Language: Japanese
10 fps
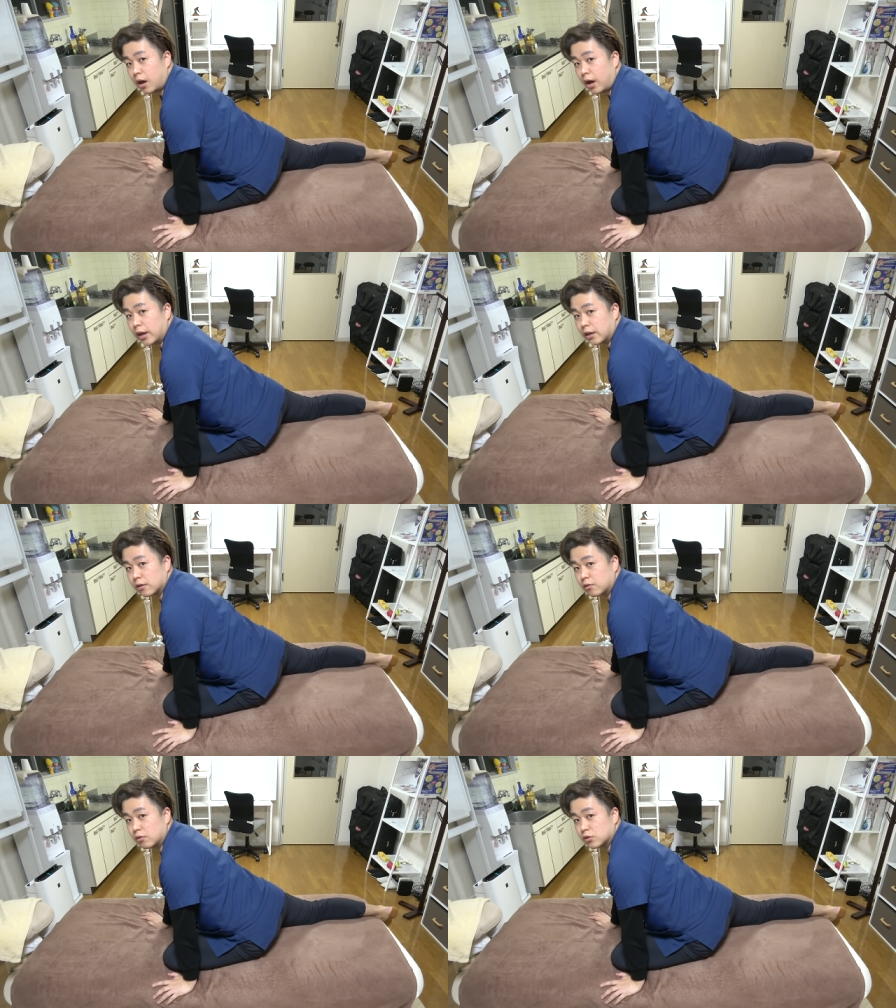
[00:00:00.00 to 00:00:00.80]
はい
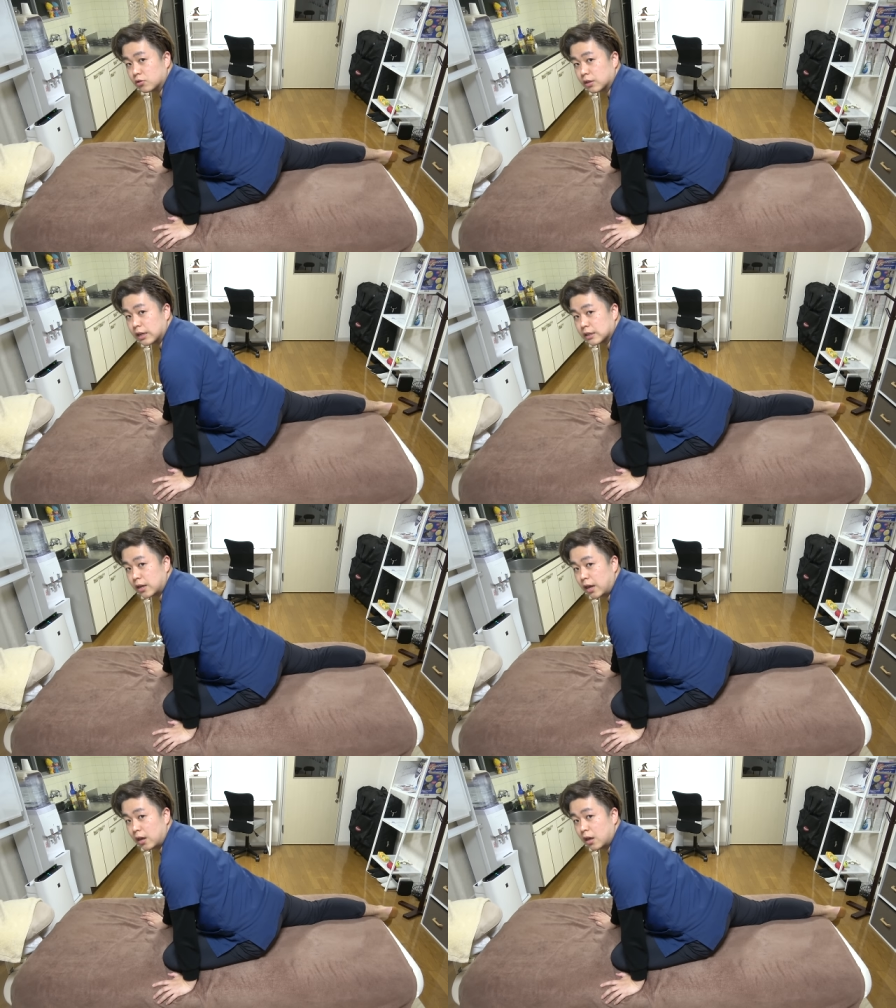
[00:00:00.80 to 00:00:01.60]
この状態で
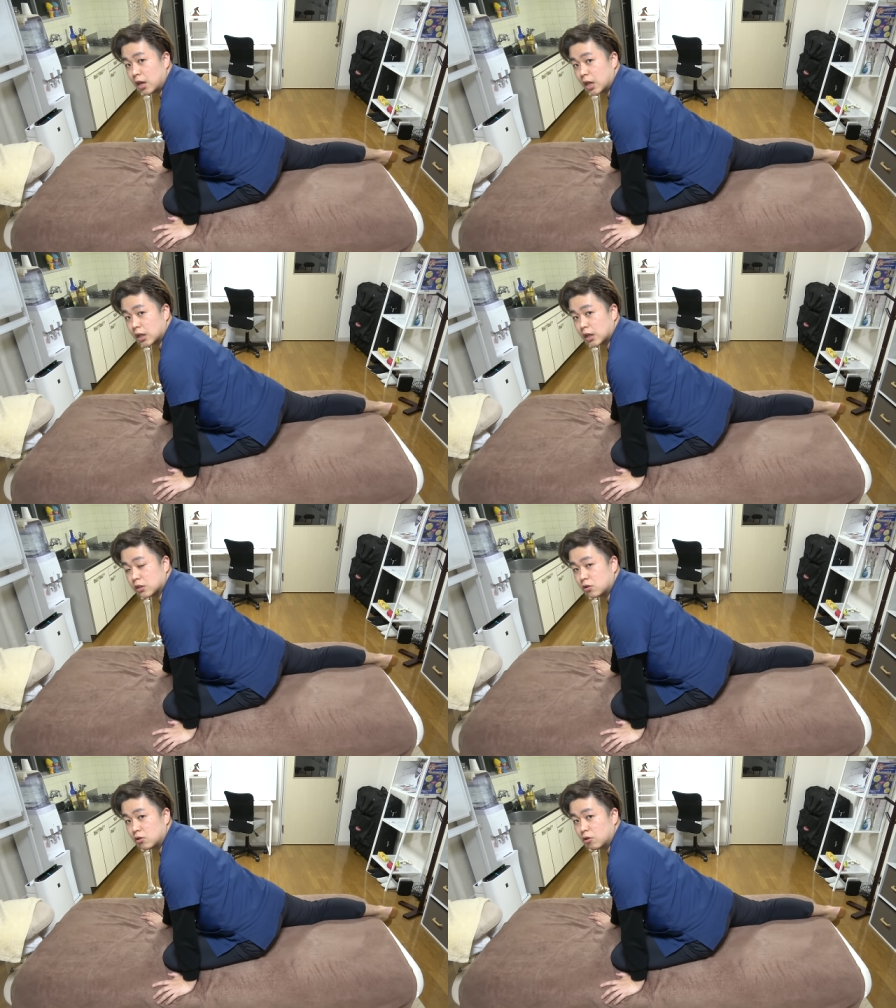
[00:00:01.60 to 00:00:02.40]
すねで
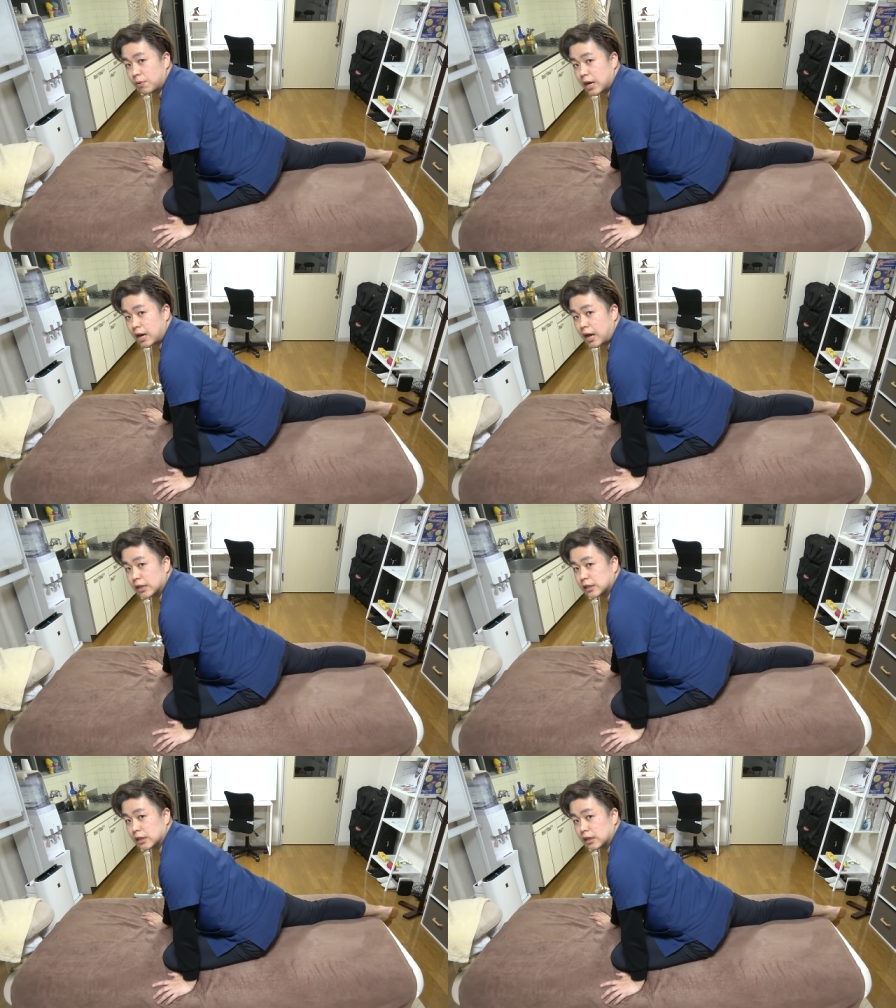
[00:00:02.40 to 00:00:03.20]
その伸びが
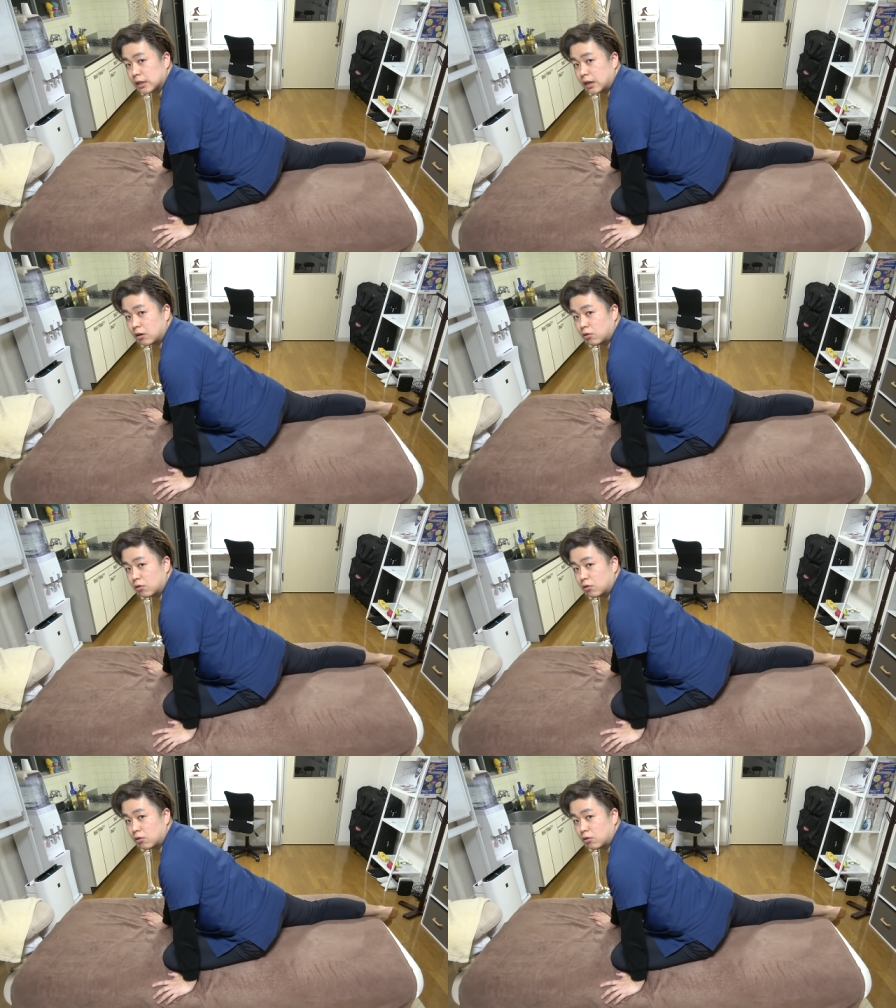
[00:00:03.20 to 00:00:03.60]
感じられたら